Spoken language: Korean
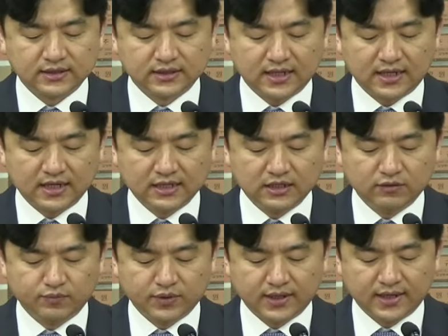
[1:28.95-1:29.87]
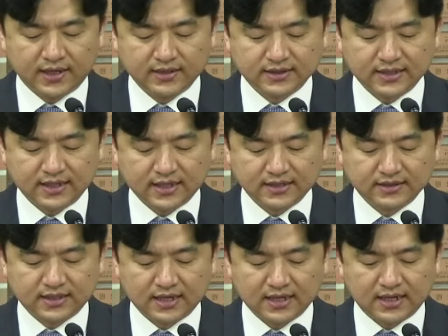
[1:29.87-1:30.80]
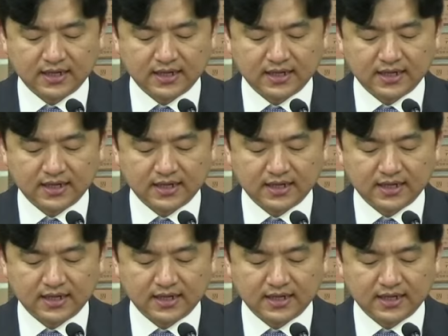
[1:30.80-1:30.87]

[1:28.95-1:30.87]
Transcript: 하나님 우편에 앉아 계시다가